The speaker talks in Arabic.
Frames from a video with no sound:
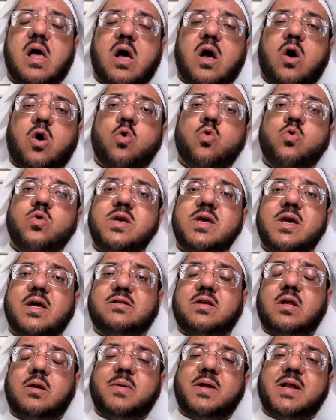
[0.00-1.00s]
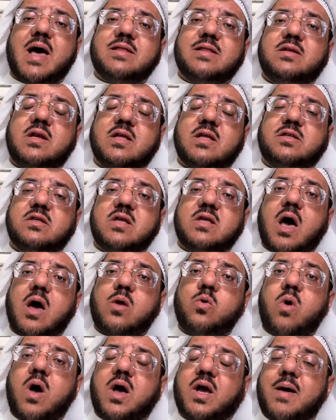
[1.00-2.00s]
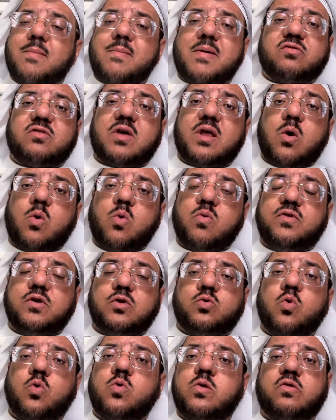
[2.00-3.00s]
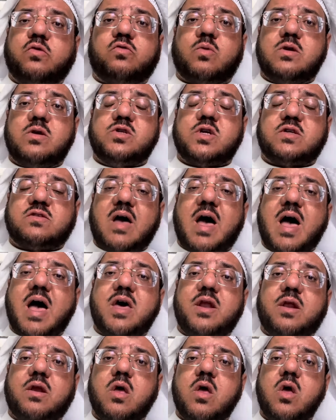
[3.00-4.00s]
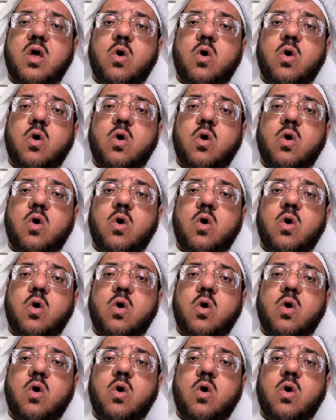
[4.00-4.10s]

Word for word: هوية البلاد التي دخلوها كما صنعوا في تونس والجزائر